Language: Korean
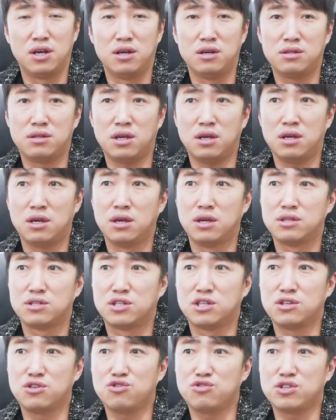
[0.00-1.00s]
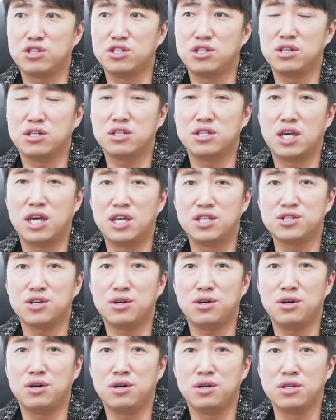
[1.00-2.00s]
근데 진규 진등은
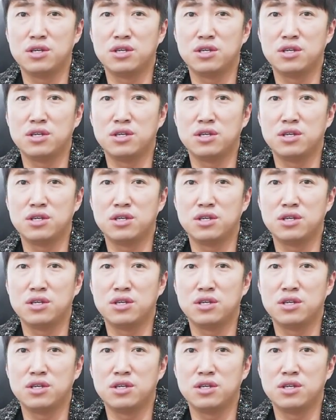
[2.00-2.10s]
예전